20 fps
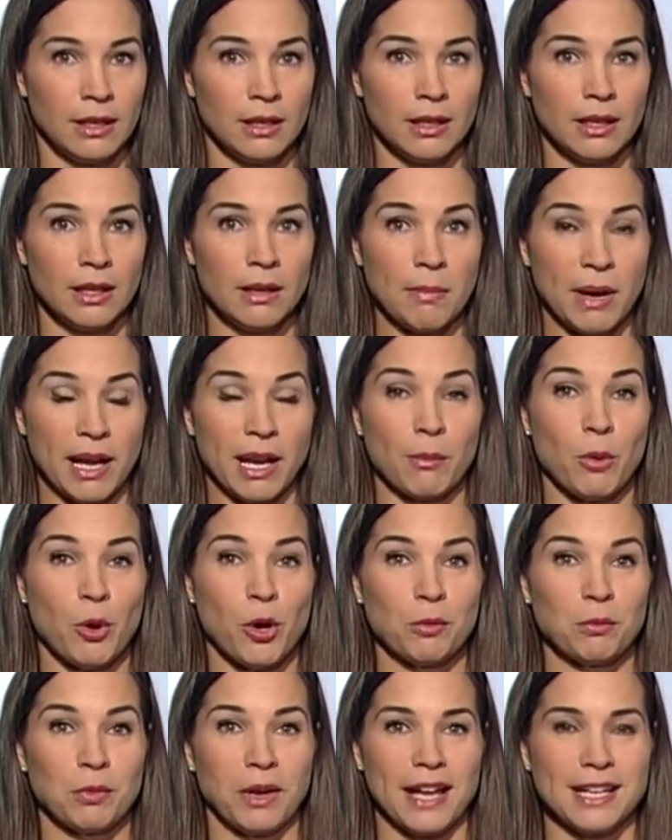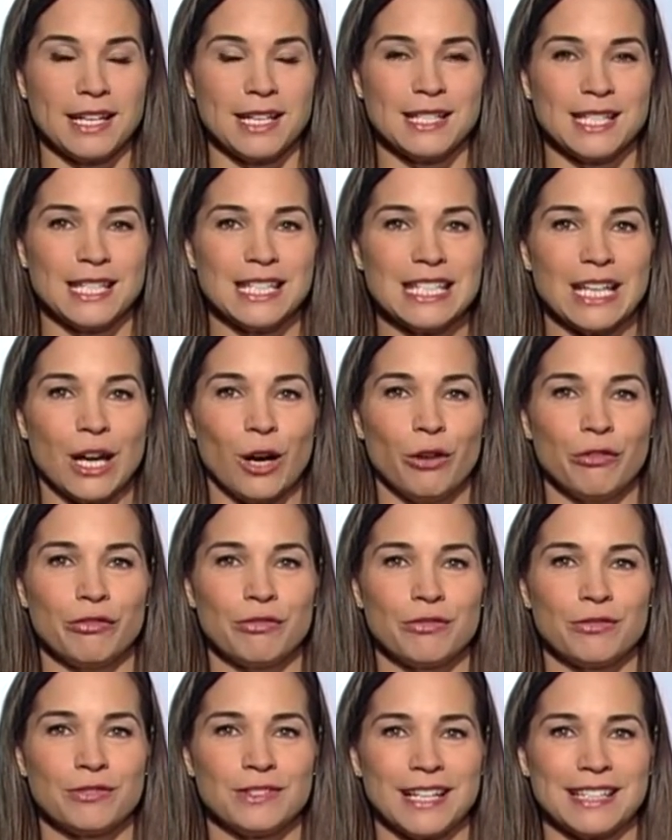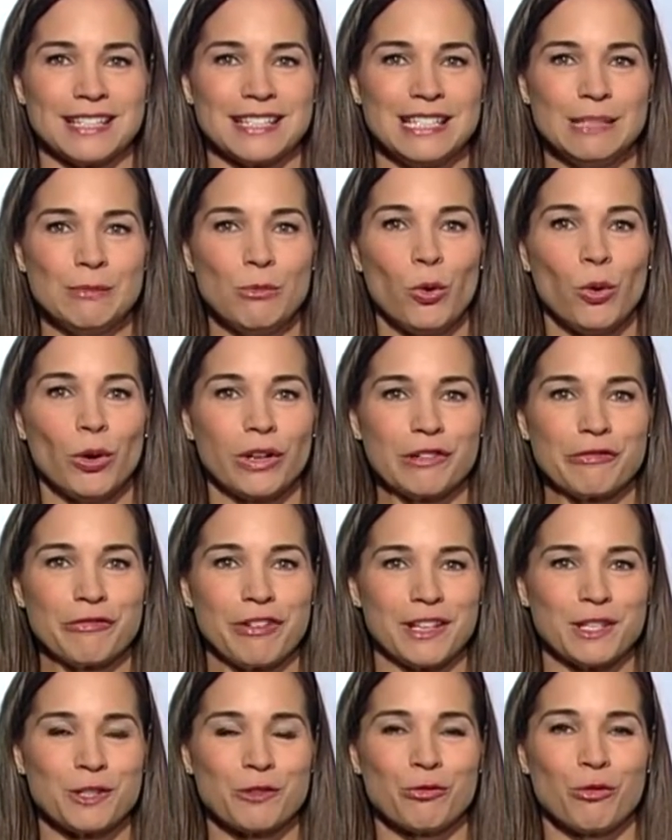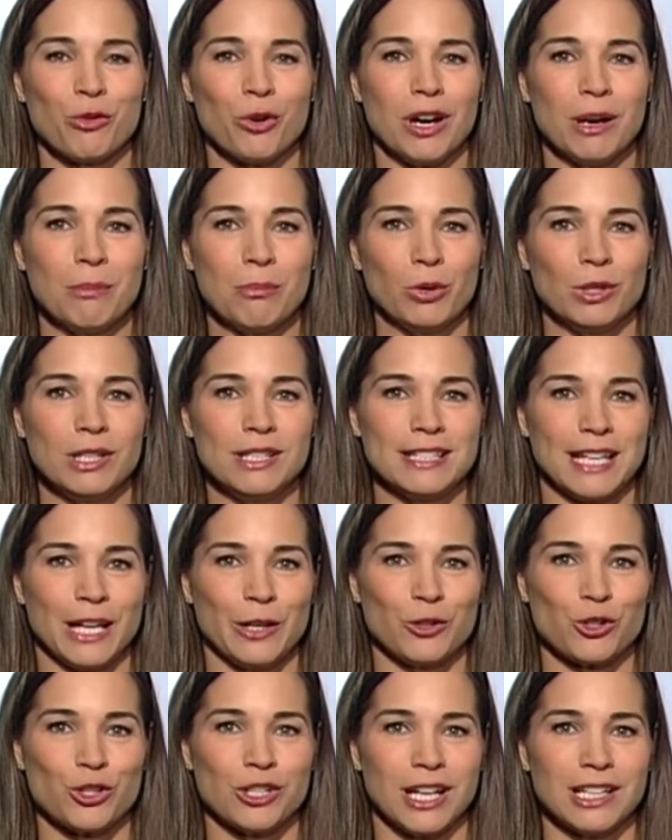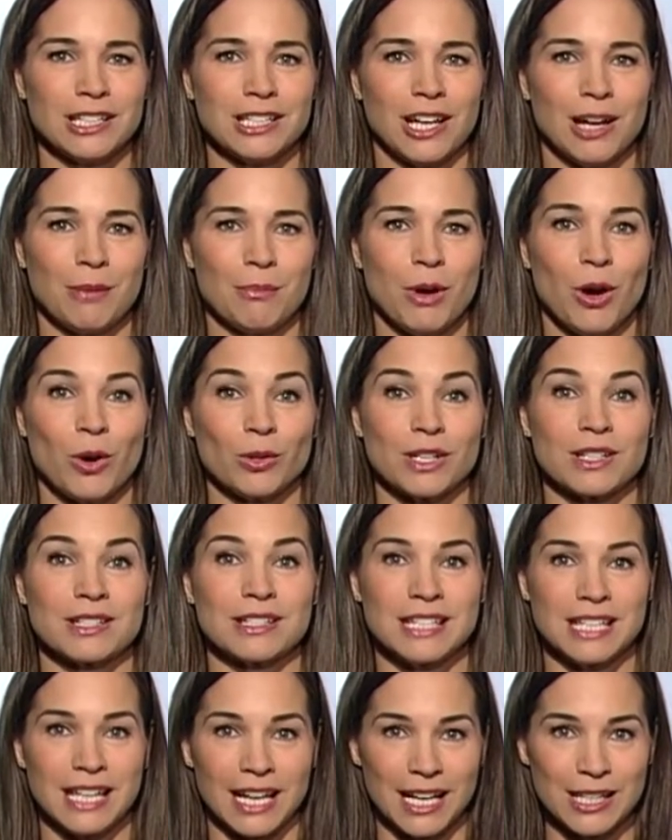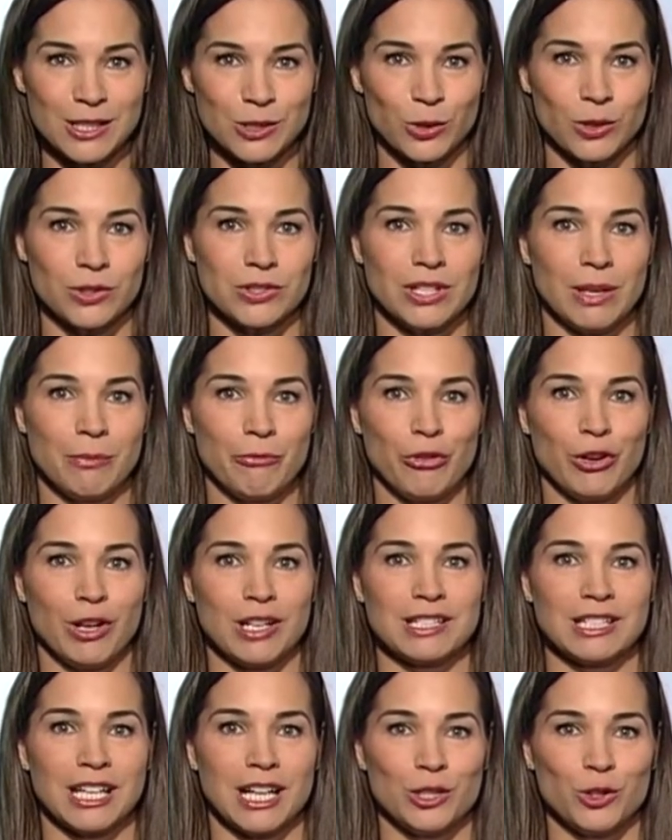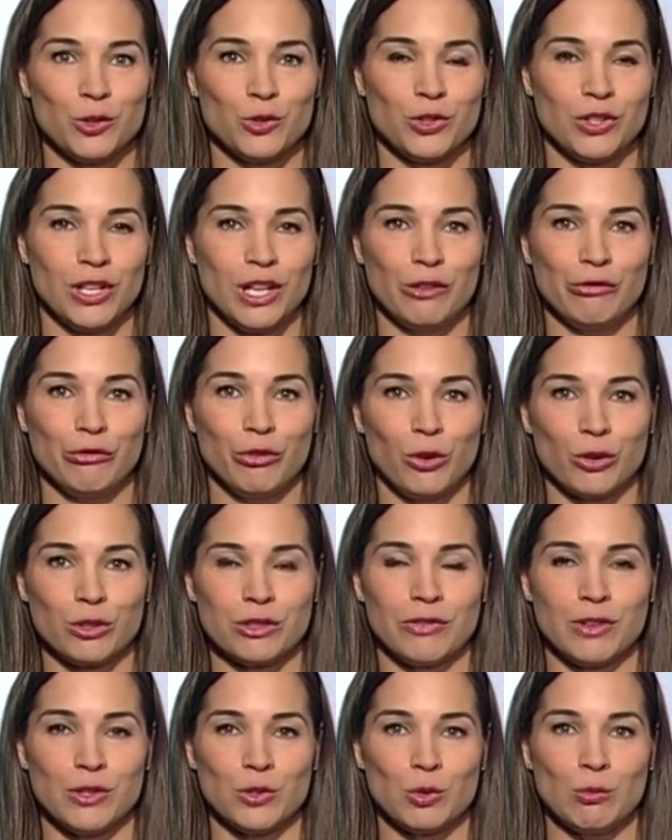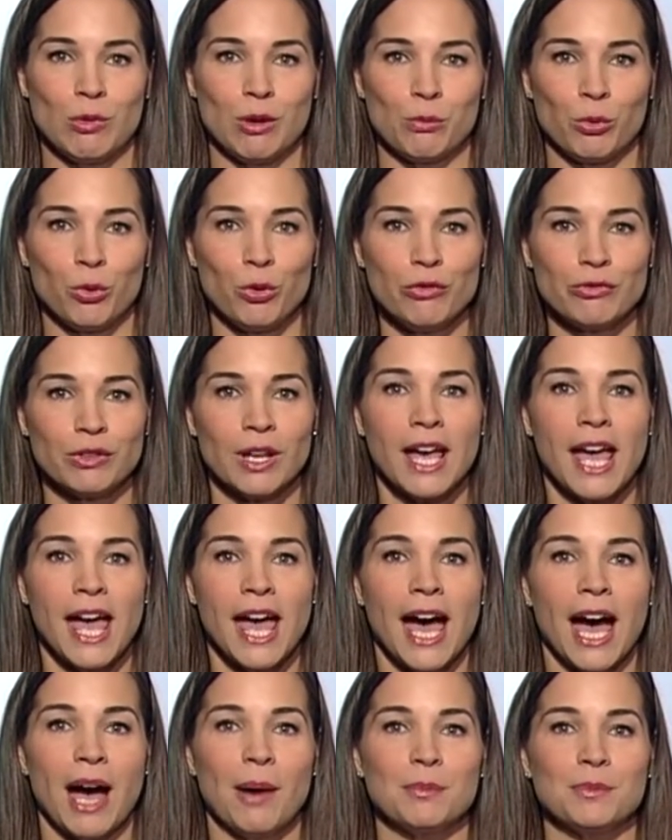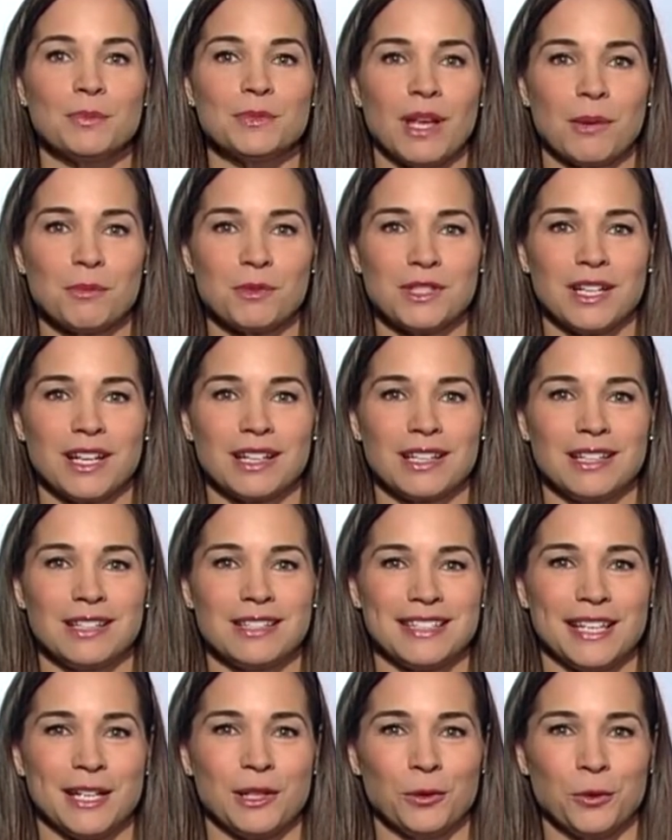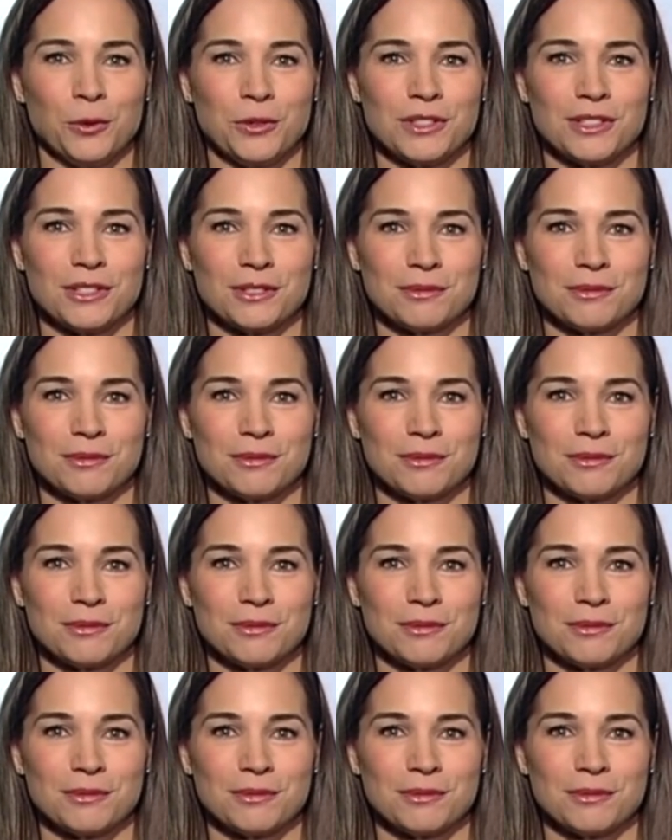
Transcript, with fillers: Paderborn bereitet sich auf das Libori-Fest vor. Polizei und Stadt haben auch das Sicherheitskonzept für das traditionelle Volksfest überprüft. Am Samstag geht es dann los.